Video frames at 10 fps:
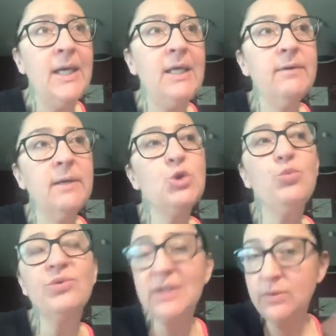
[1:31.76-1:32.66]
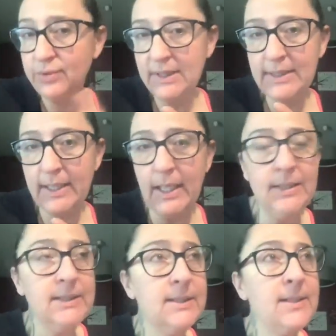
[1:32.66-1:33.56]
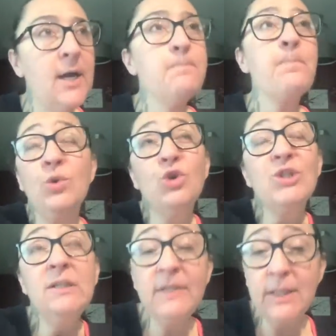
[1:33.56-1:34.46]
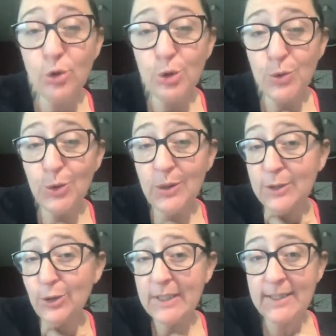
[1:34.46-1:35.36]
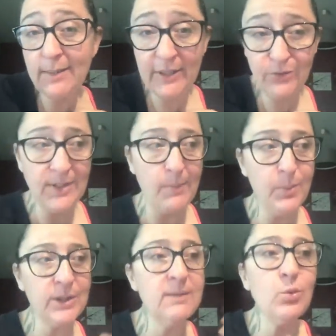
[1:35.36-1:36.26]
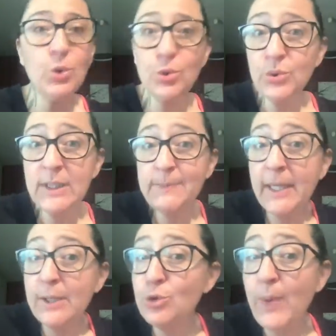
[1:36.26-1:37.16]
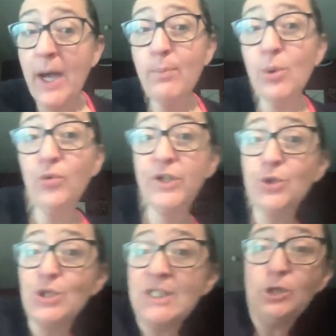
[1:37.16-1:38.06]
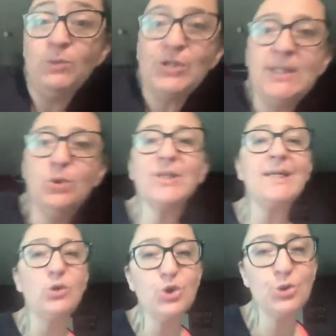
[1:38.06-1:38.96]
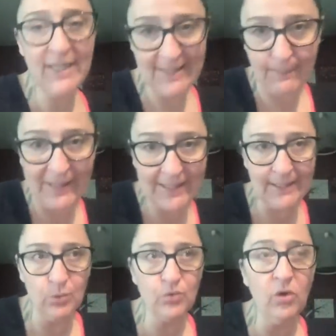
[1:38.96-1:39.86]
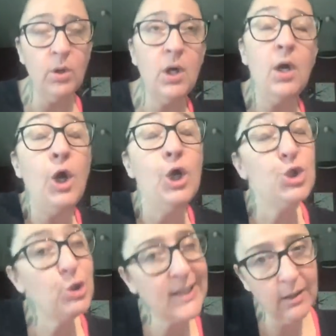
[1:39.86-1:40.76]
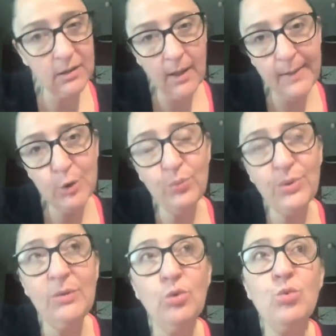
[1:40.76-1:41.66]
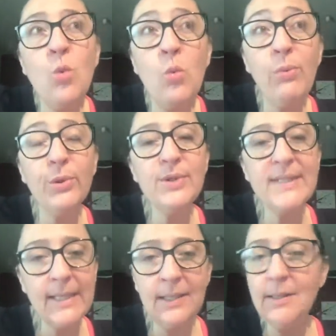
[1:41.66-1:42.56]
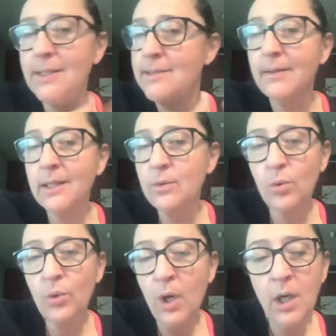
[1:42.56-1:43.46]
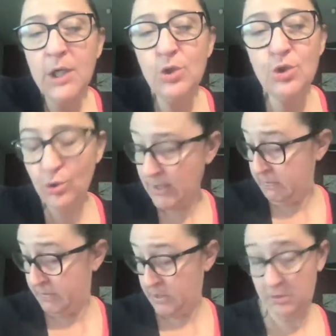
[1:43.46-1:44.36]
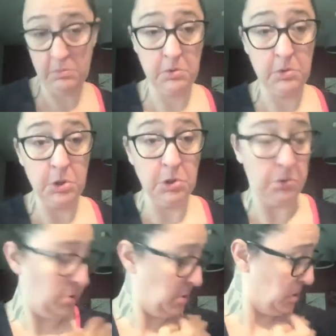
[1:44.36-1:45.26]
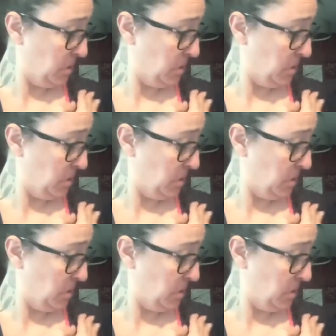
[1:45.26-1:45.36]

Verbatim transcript: Et vraiment, je pense qu'il faut désacraliser ça. Dans cette vidéo, je me suis dit que ce serait sympa de vous apporter mon retour d'expérience par rapport au fait que j'ai commencé le tricot chaussette il n'y a pas très longtemps. Je tricote quand même depuis de nombreuses années et c'est vrai que je n'avais... J'ai un truc.